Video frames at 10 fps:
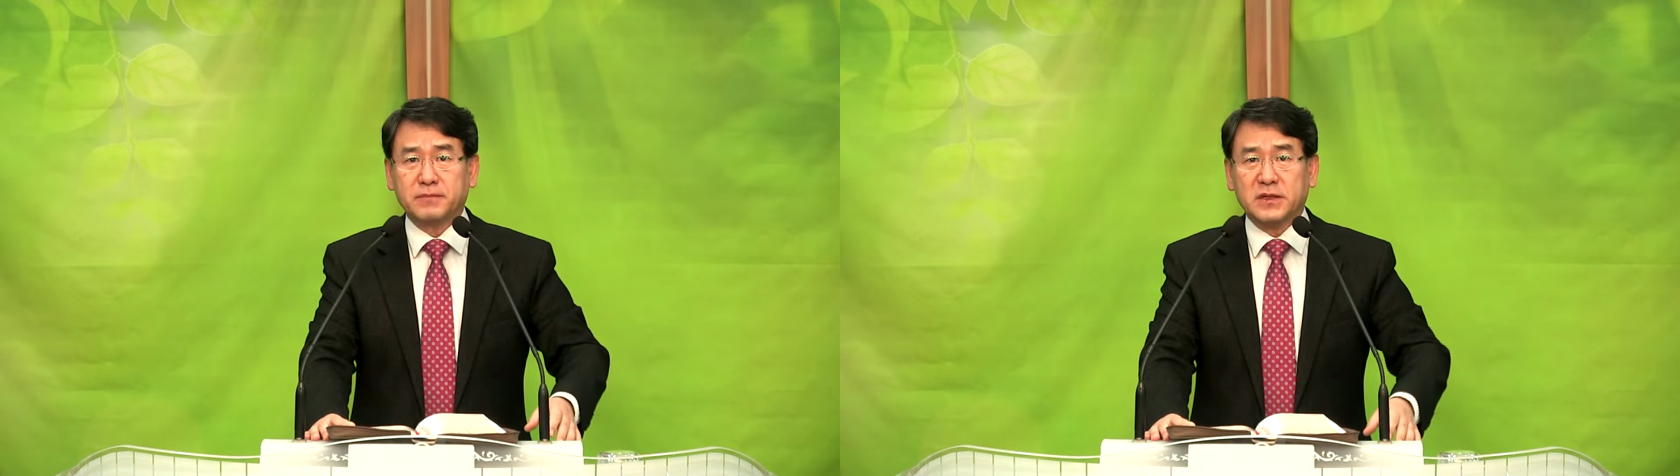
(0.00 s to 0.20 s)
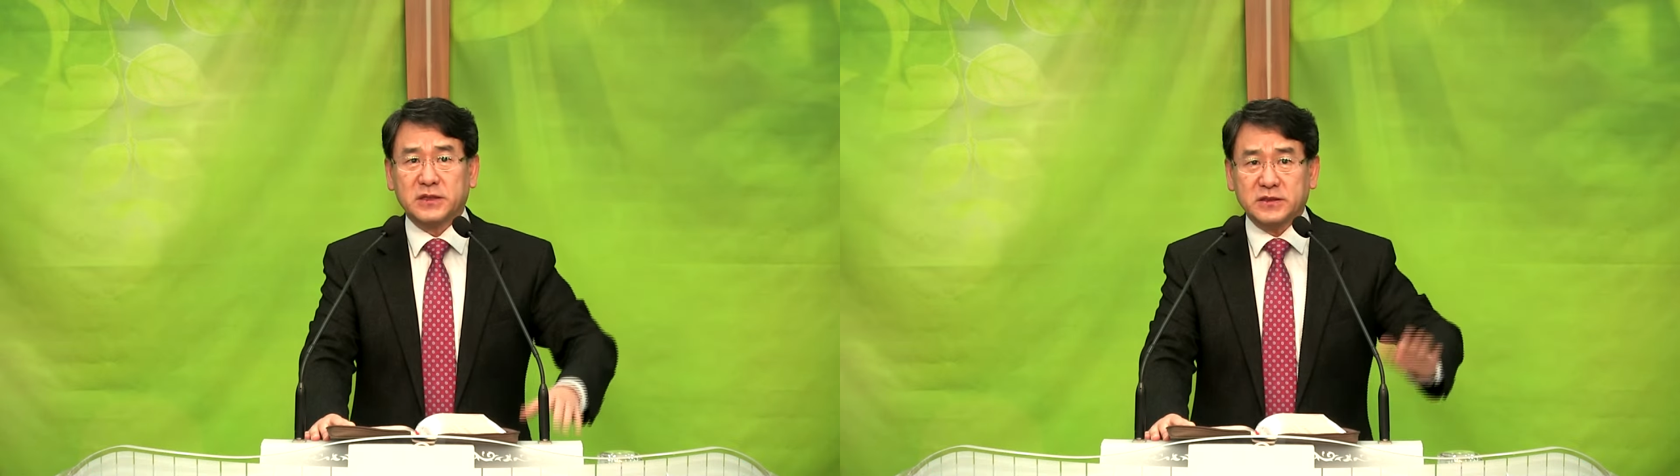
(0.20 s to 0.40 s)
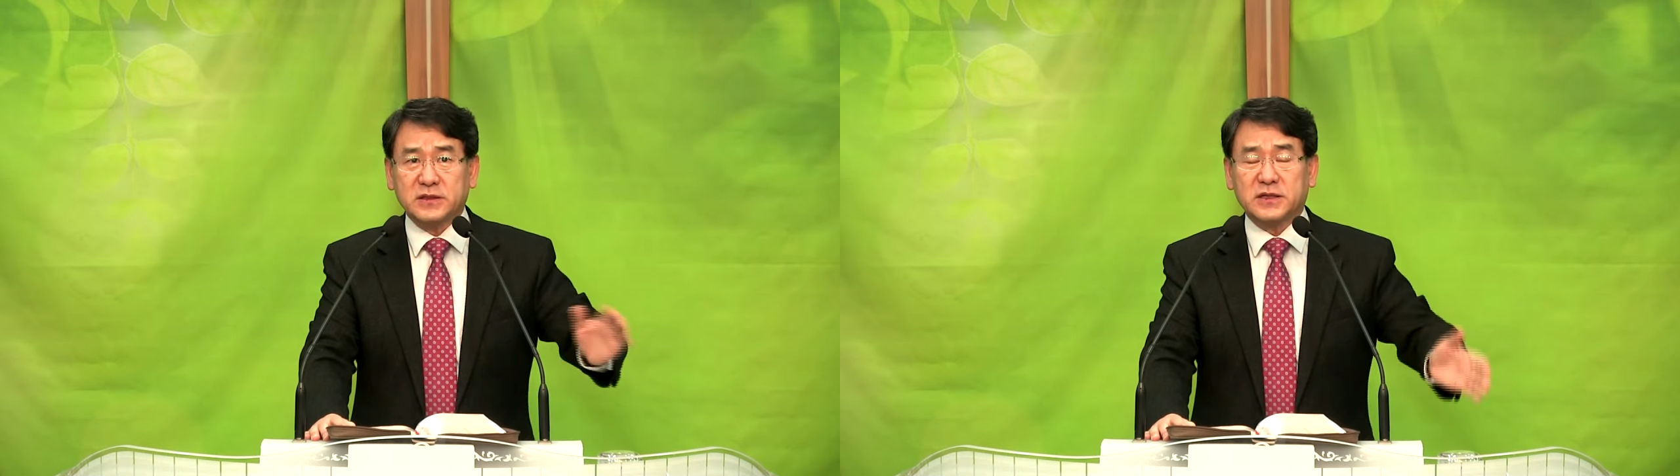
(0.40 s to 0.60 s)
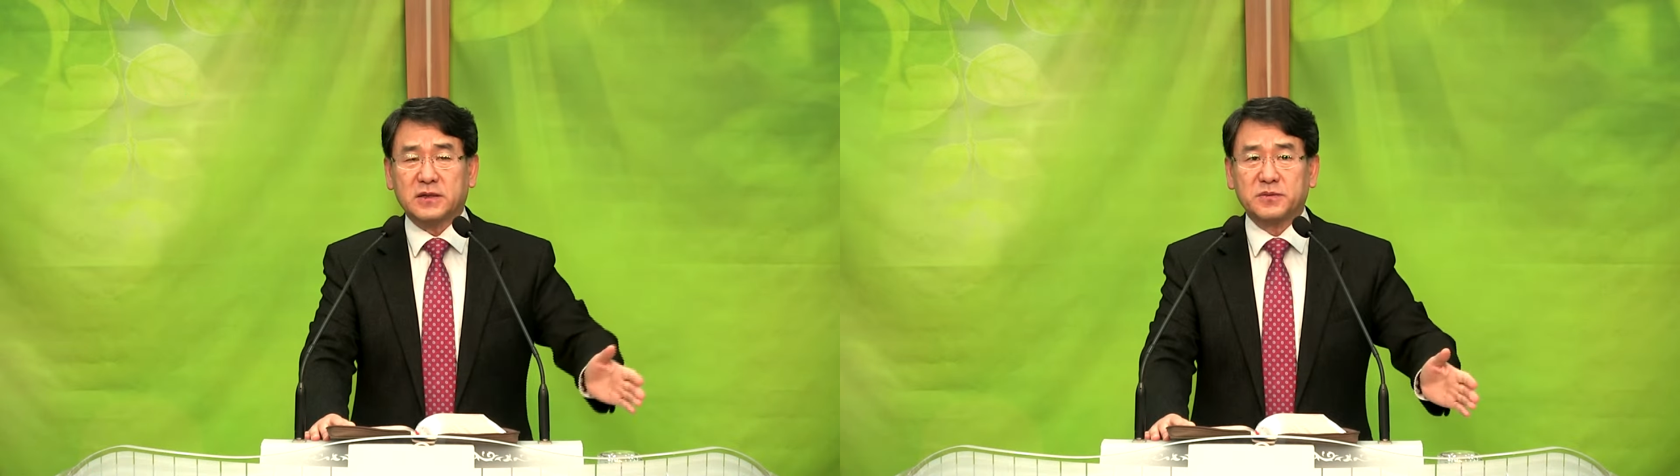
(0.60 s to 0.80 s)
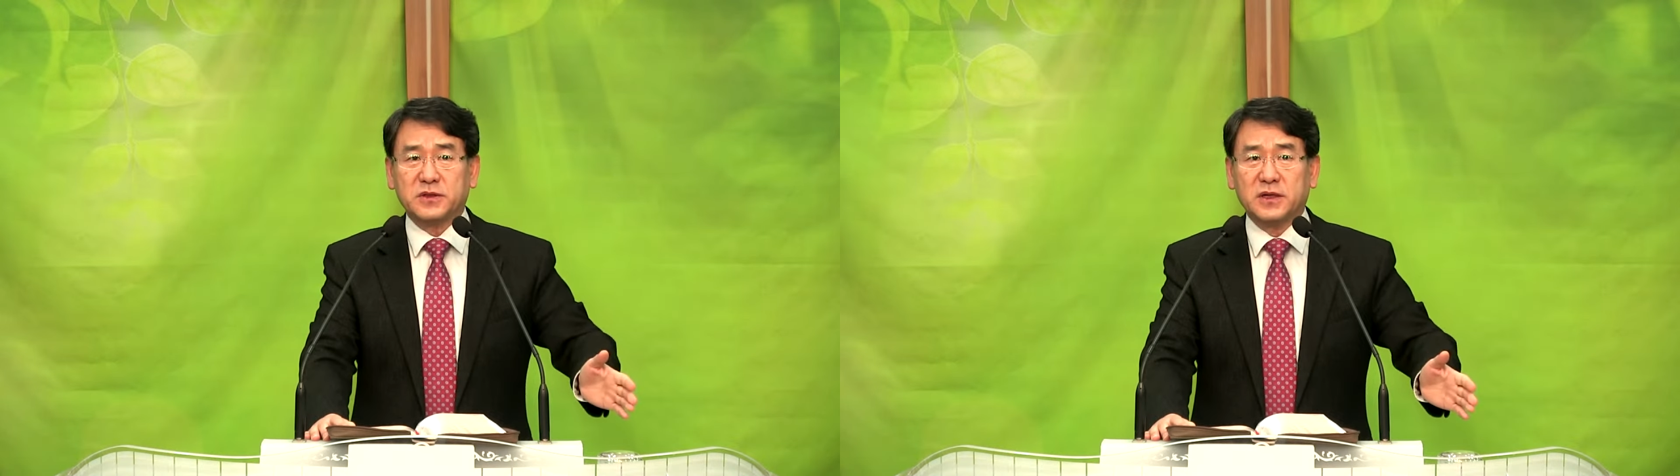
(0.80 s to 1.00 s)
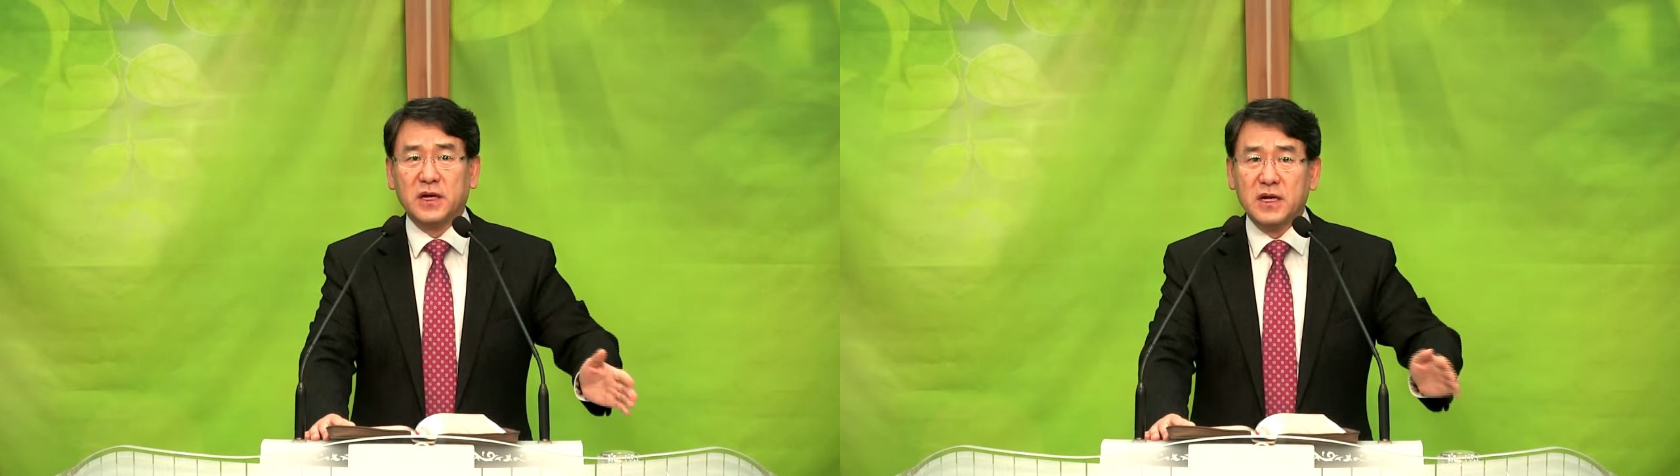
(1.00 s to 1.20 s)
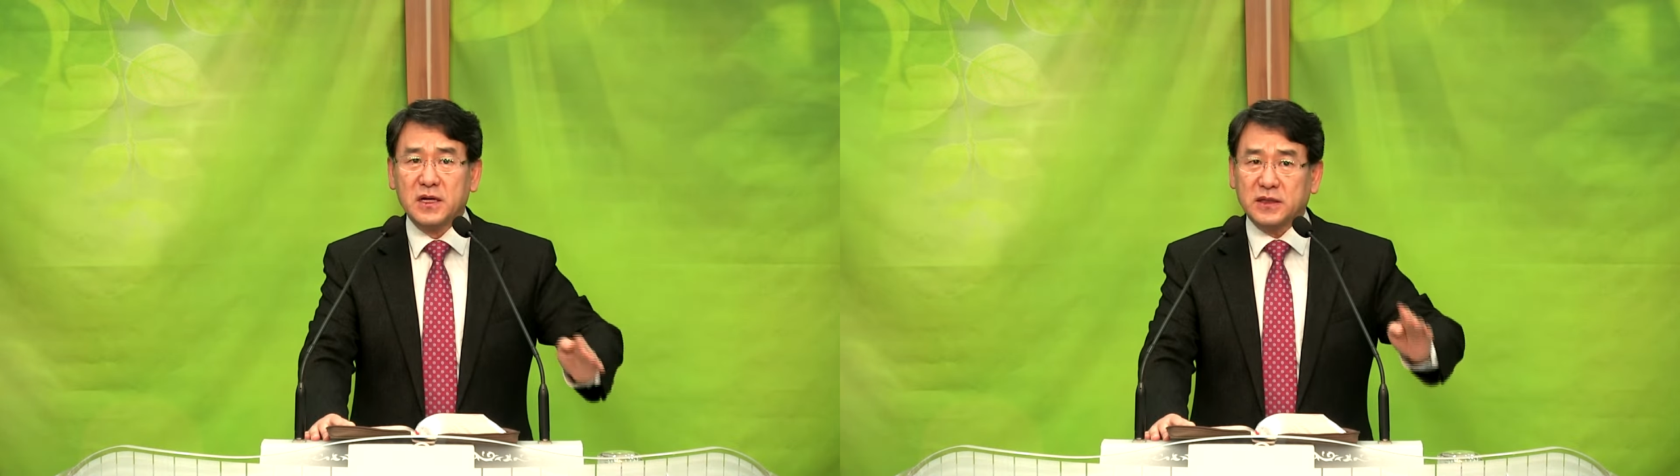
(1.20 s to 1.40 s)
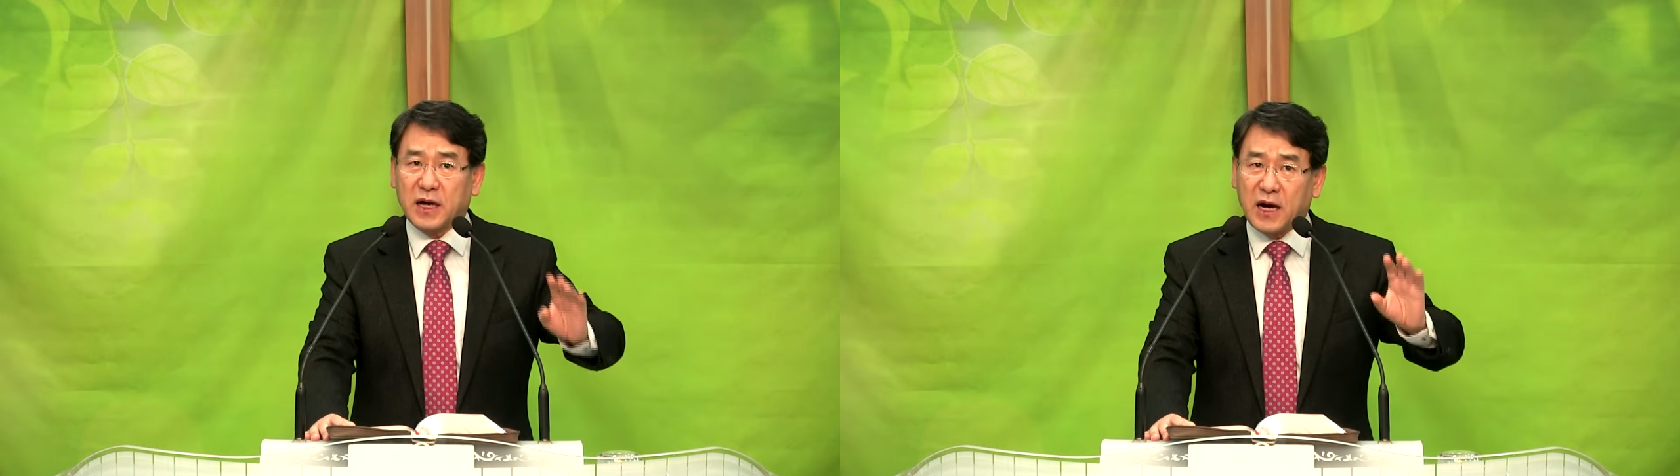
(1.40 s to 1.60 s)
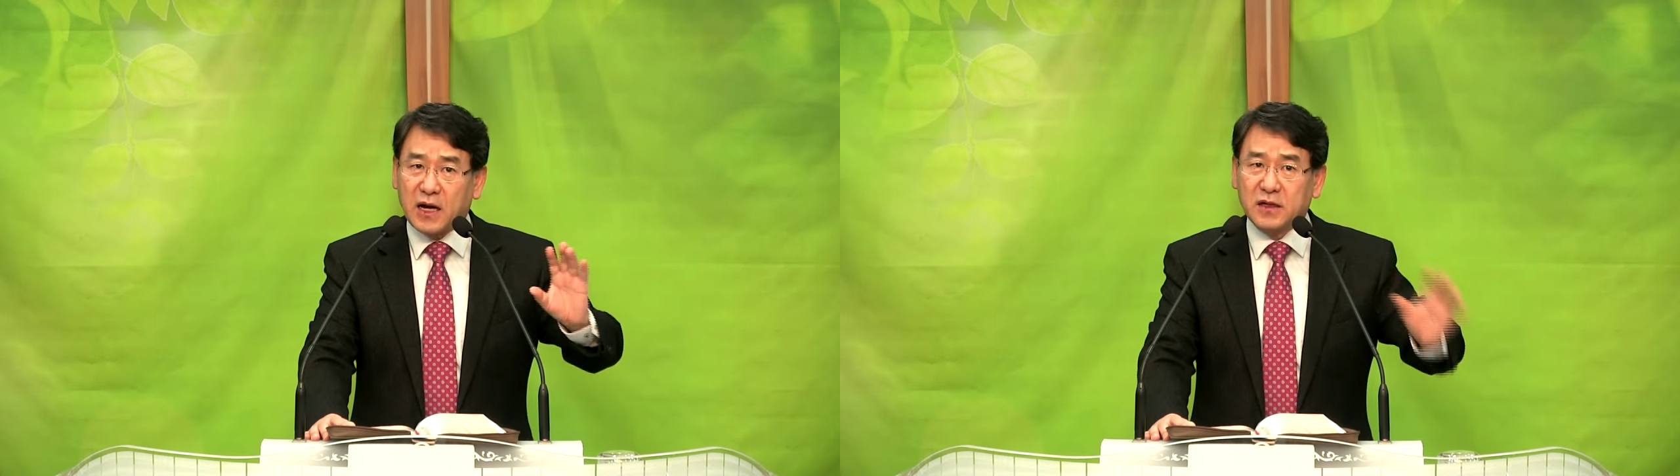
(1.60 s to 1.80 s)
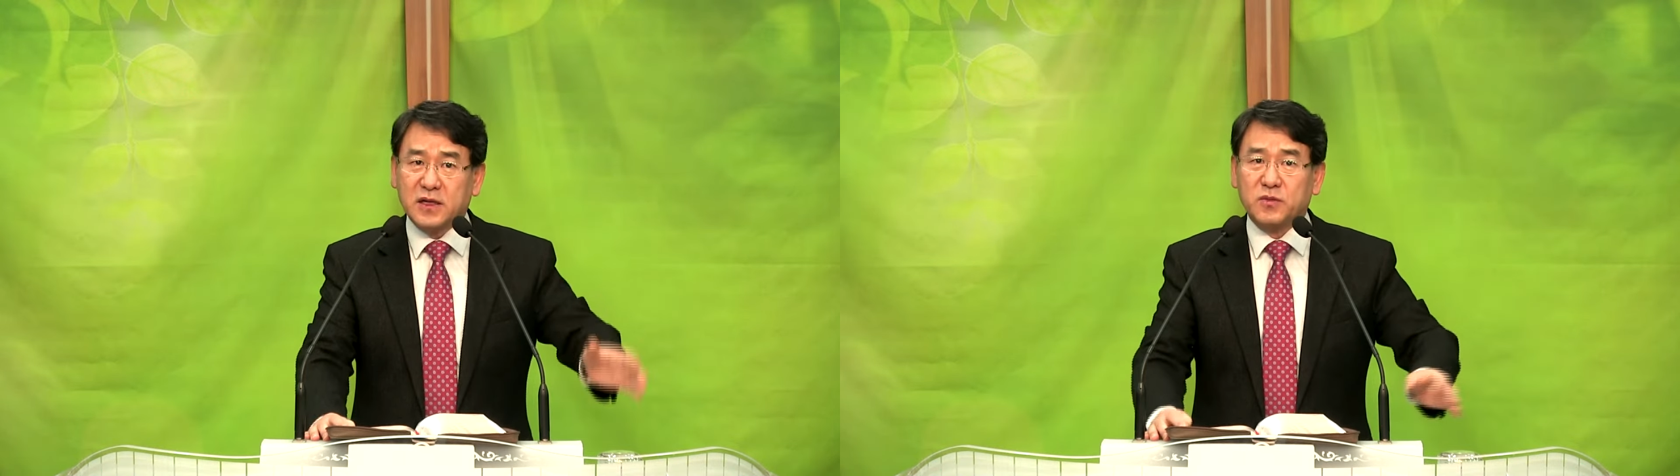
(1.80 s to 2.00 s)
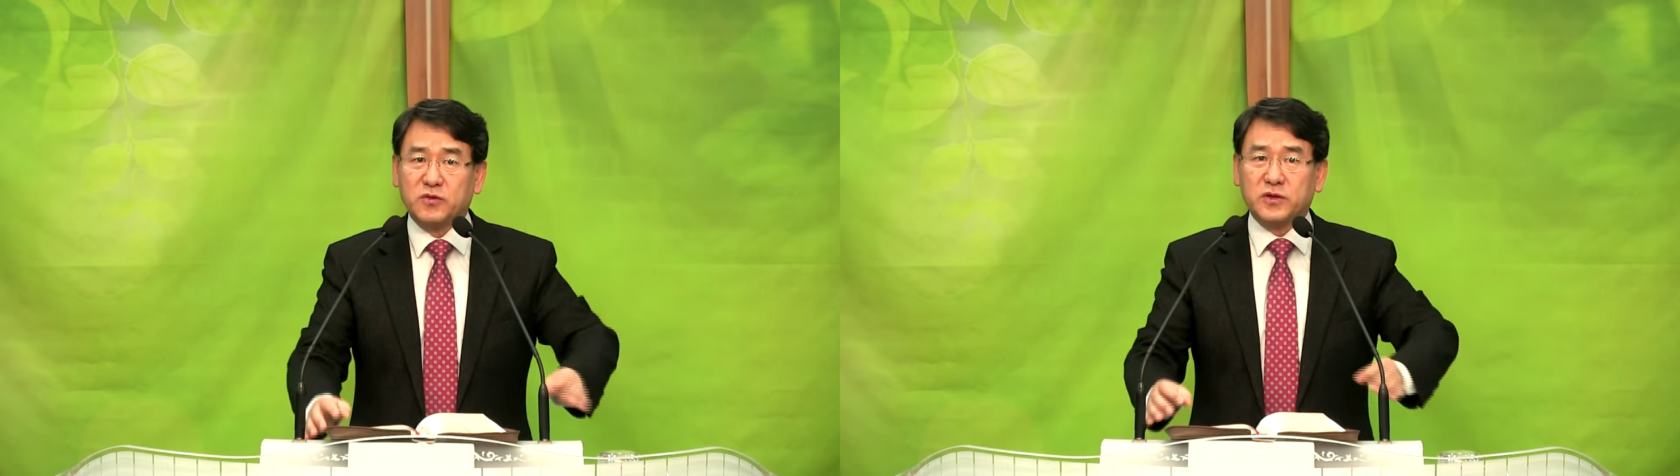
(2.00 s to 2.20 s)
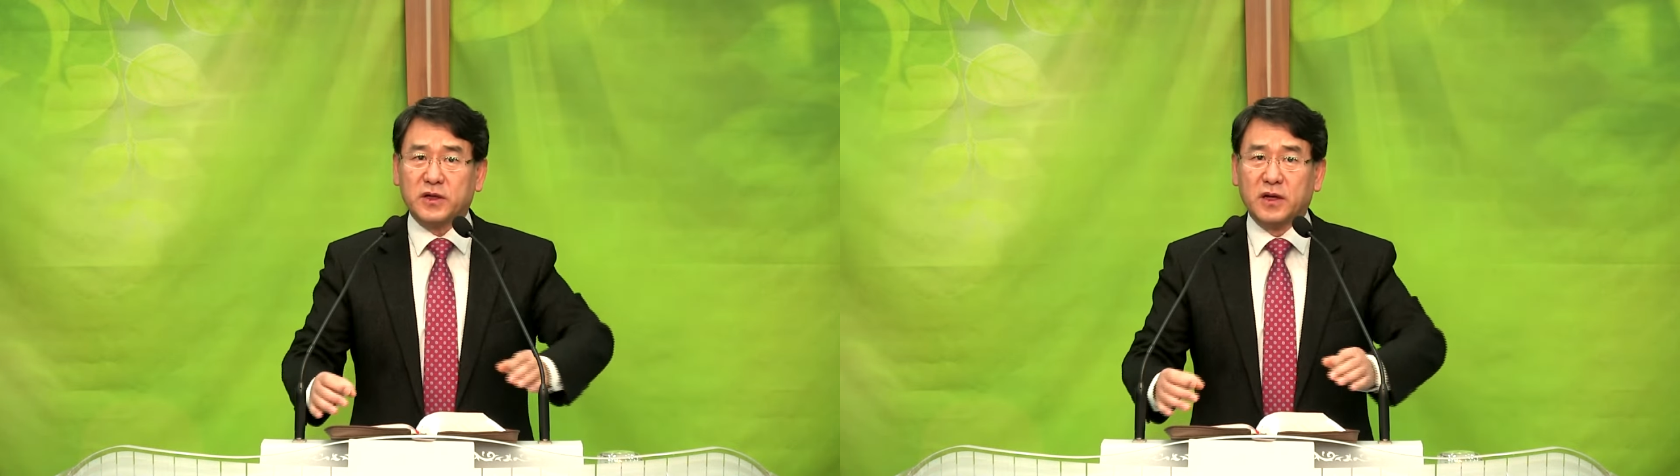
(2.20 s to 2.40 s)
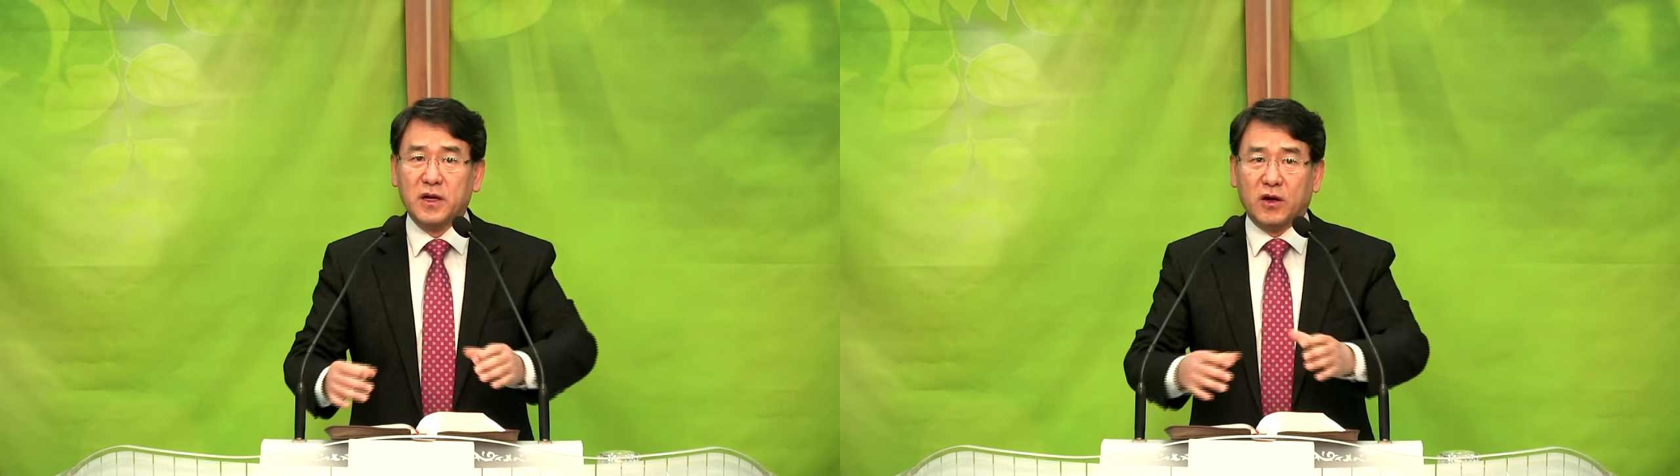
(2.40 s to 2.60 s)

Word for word: 세상 사람들이 다 알게 모르게